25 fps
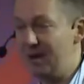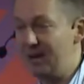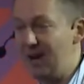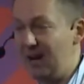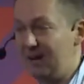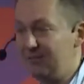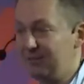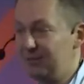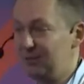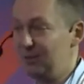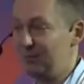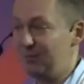как
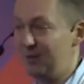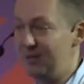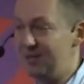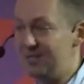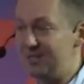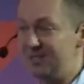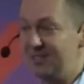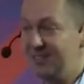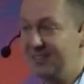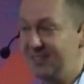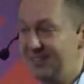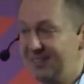вы
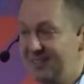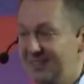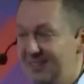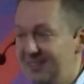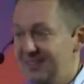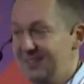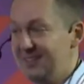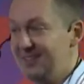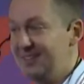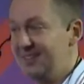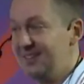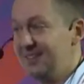думаете?
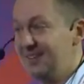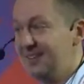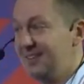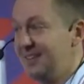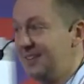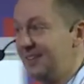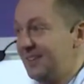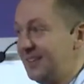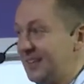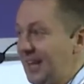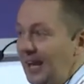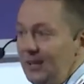
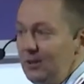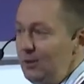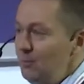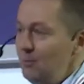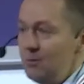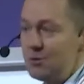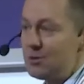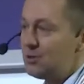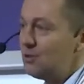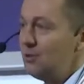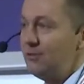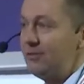Я
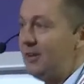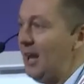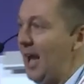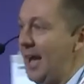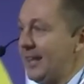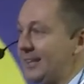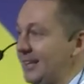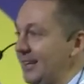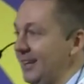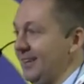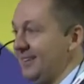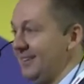думаю, что
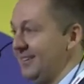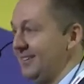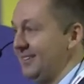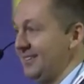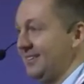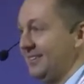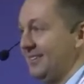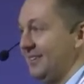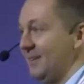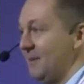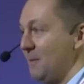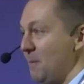вряд ли.
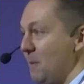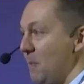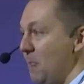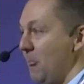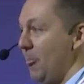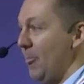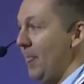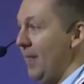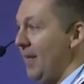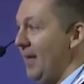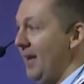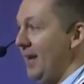
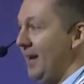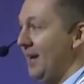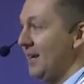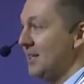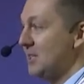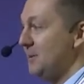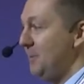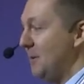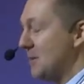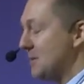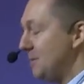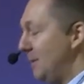
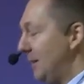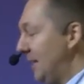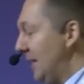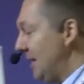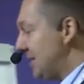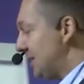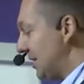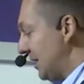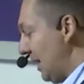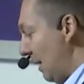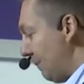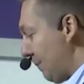Теперь
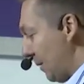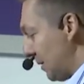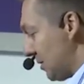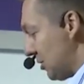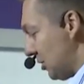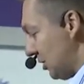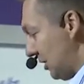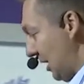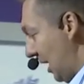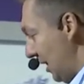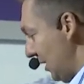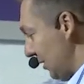смотрите, я
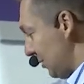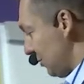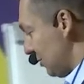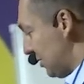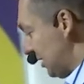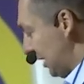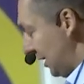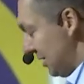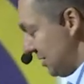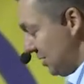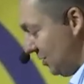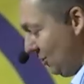прочитал эту
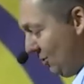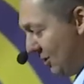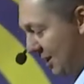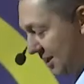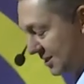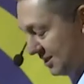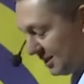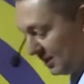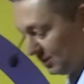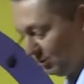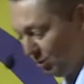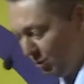статью, я
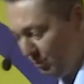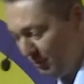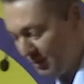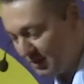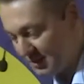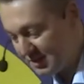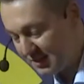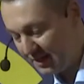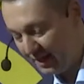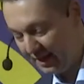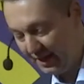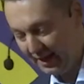
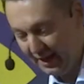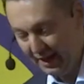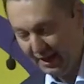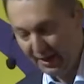задумался